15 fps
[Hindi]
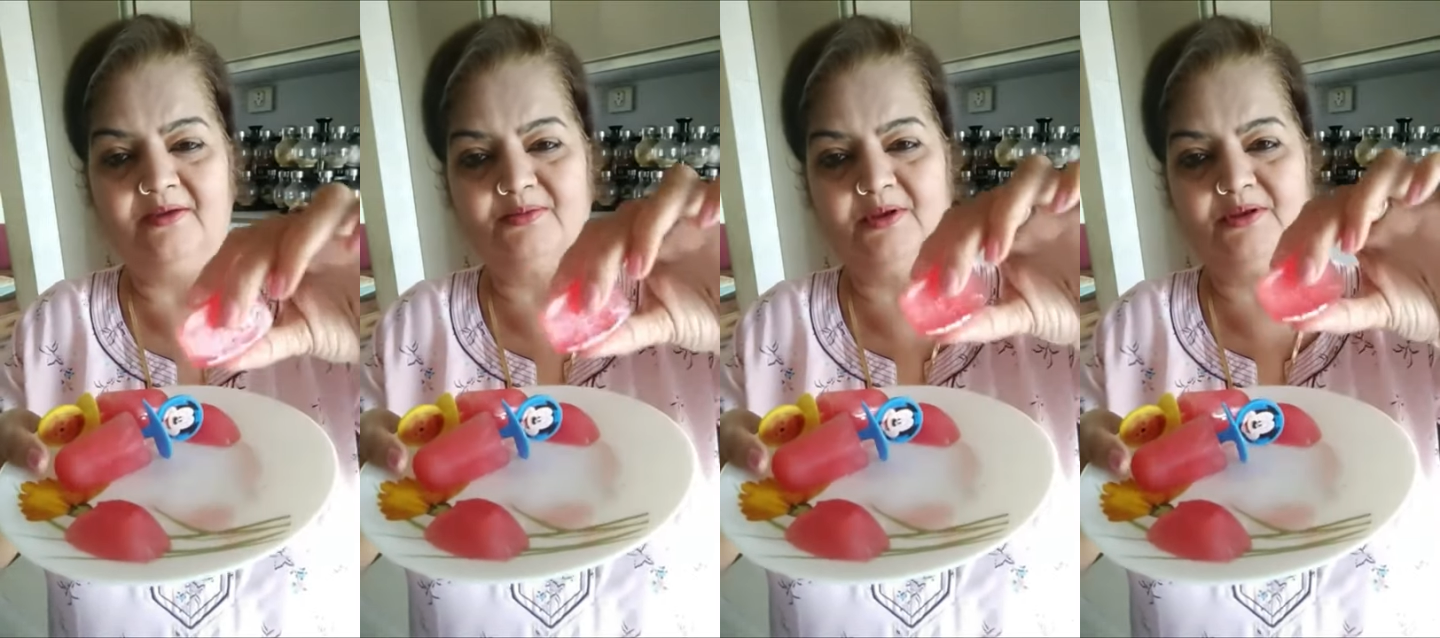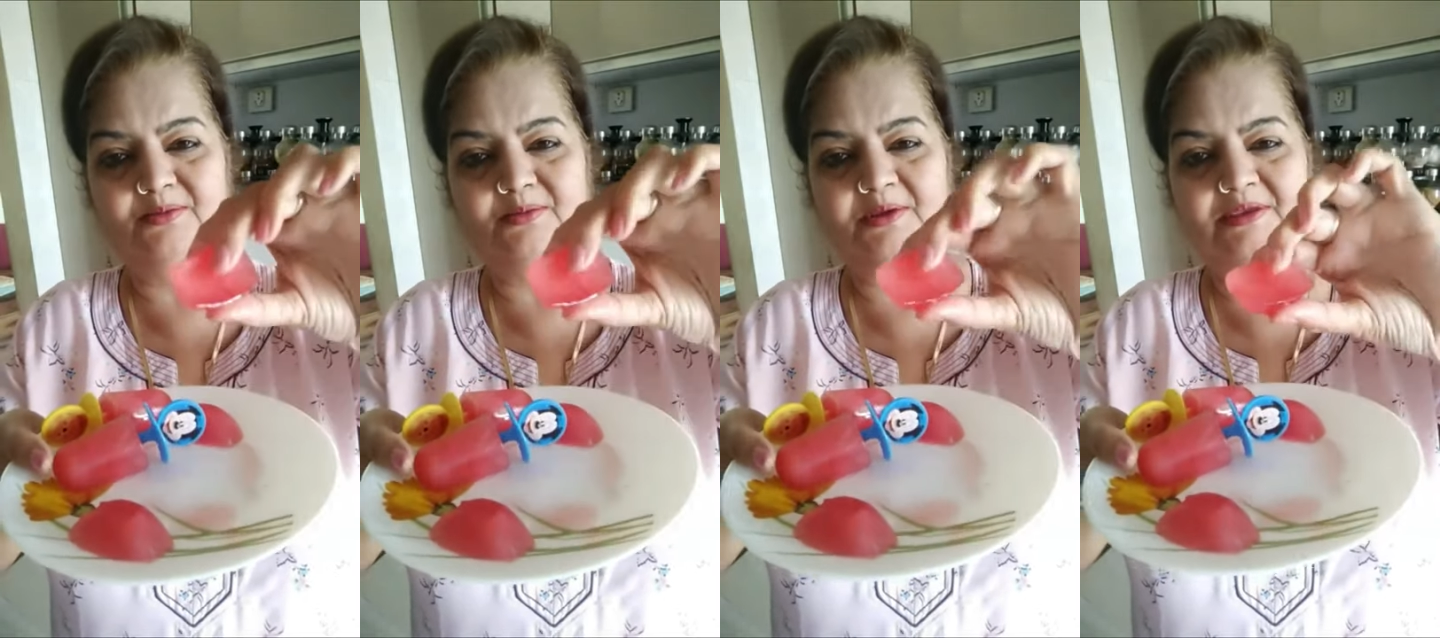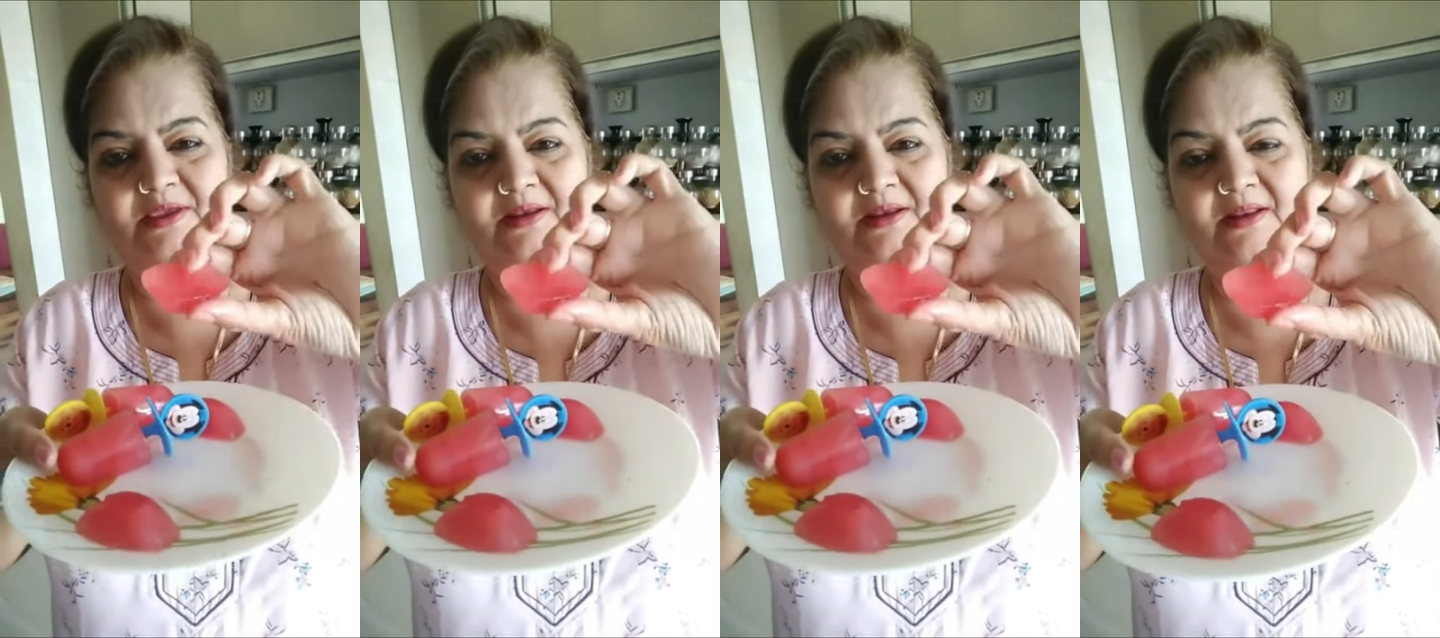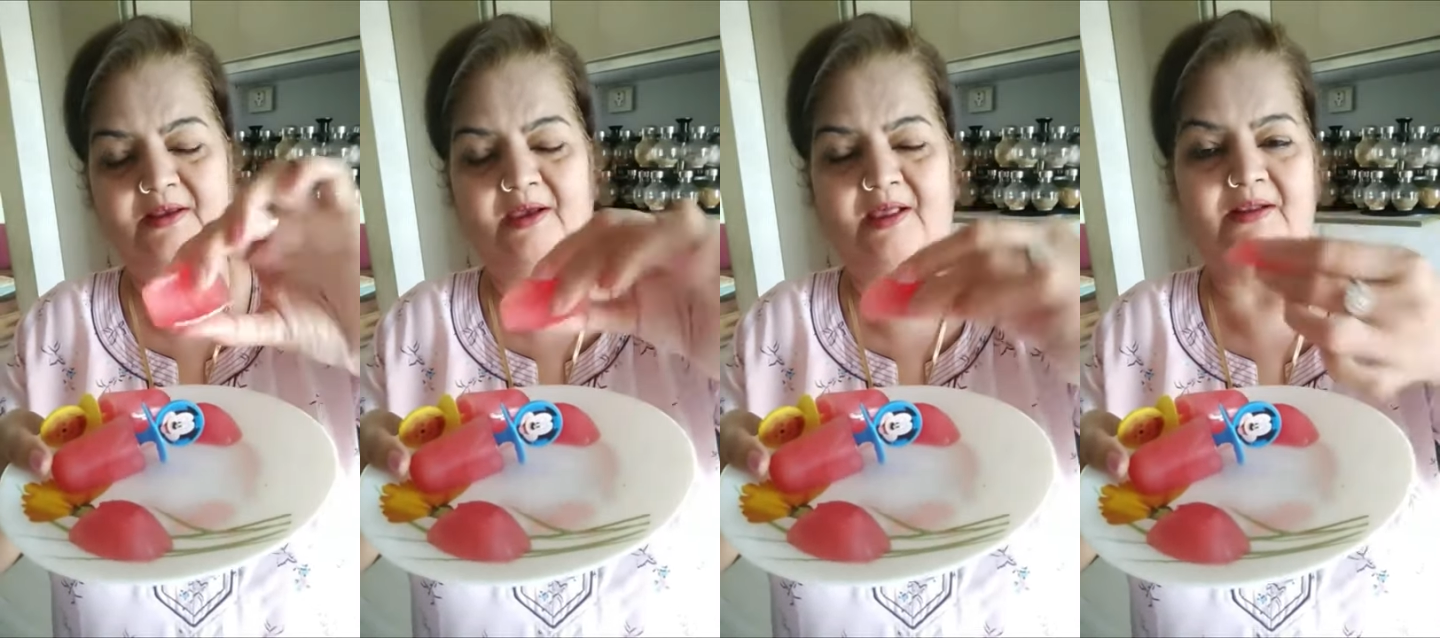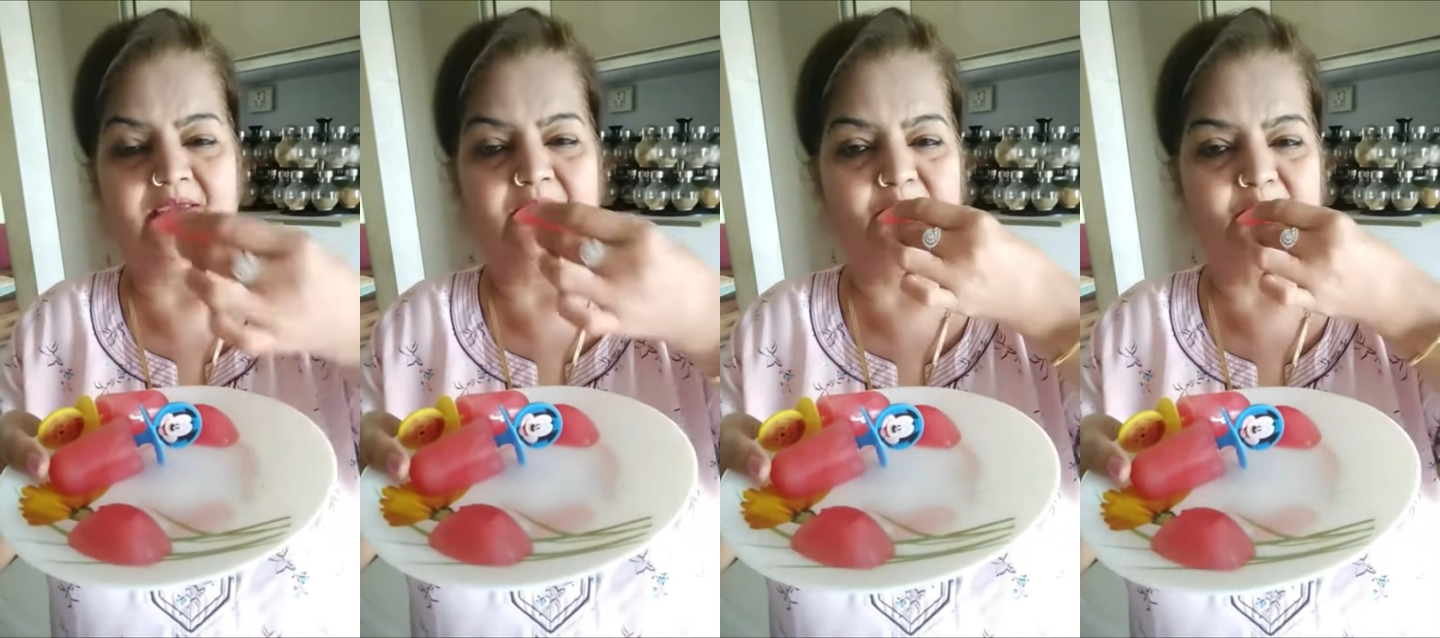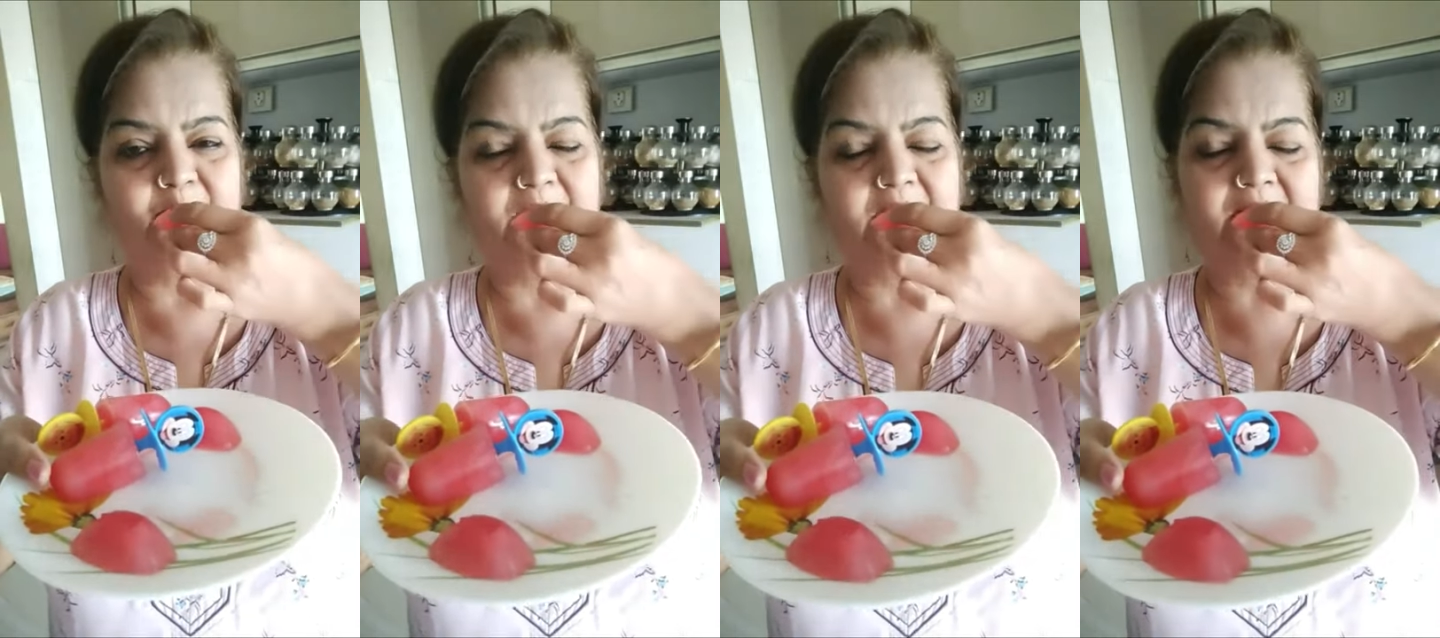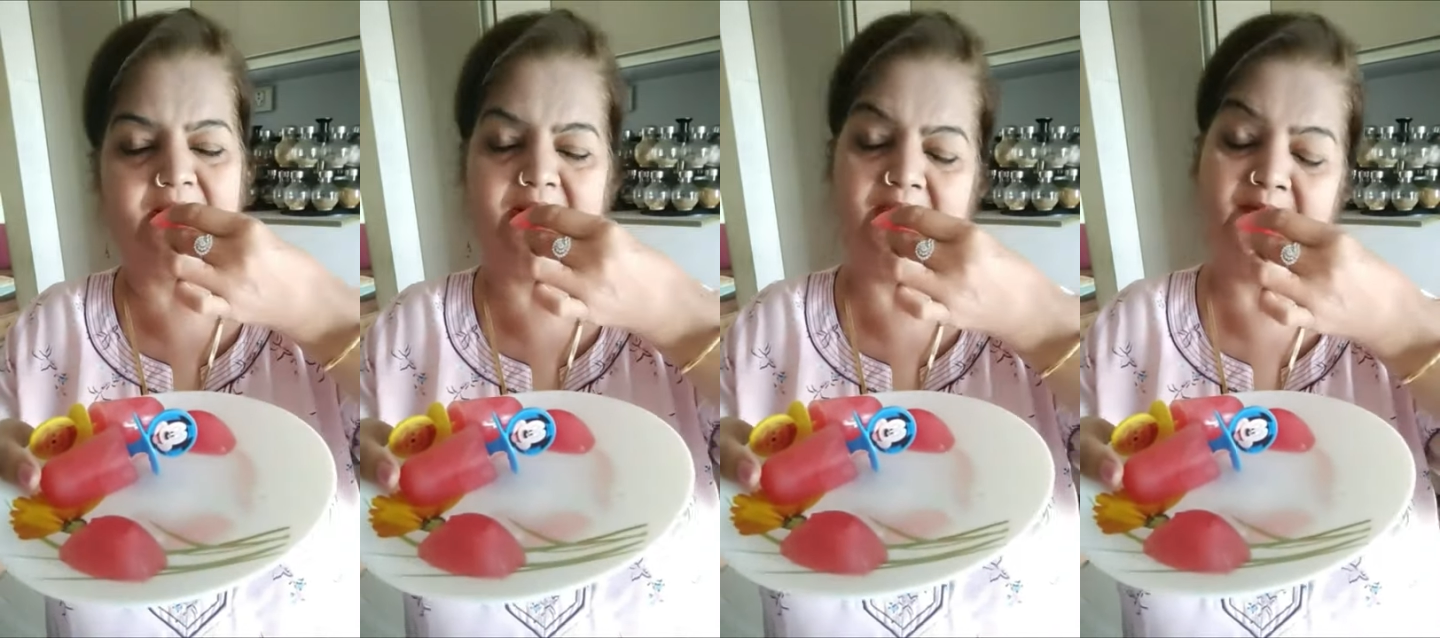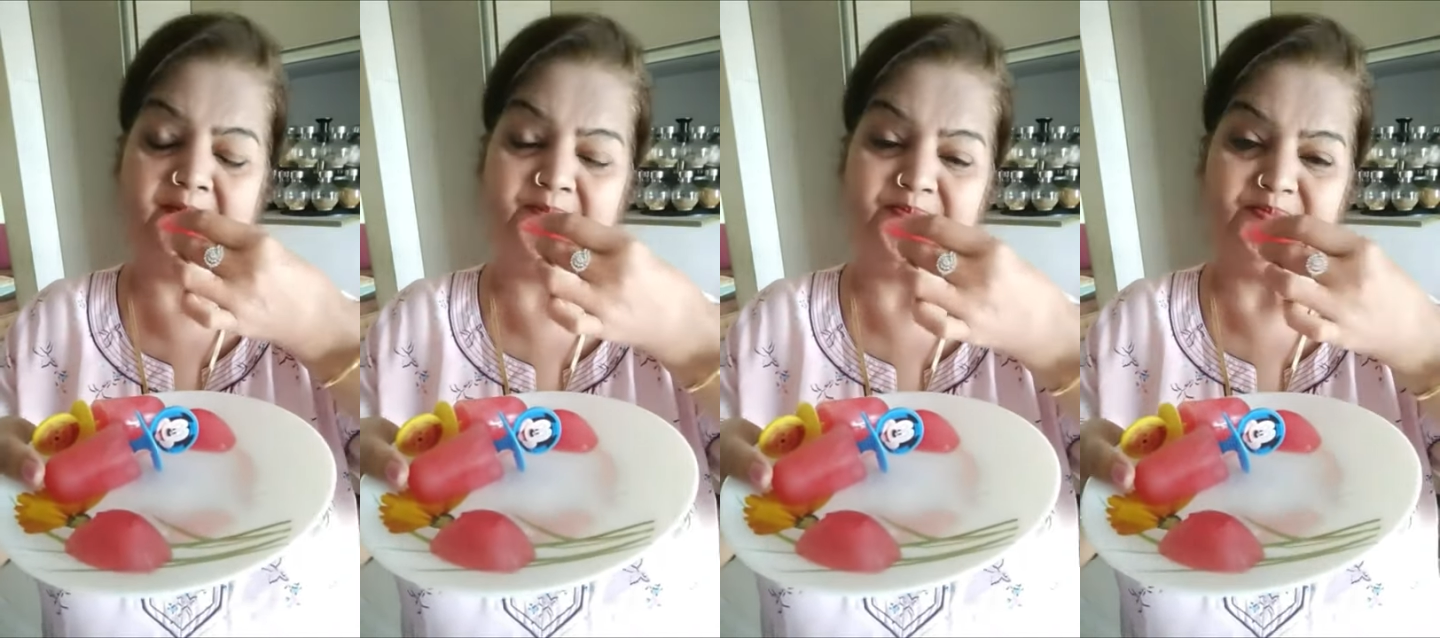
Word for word: फ्रिज में से एक निकाल के मुंह में रख लिया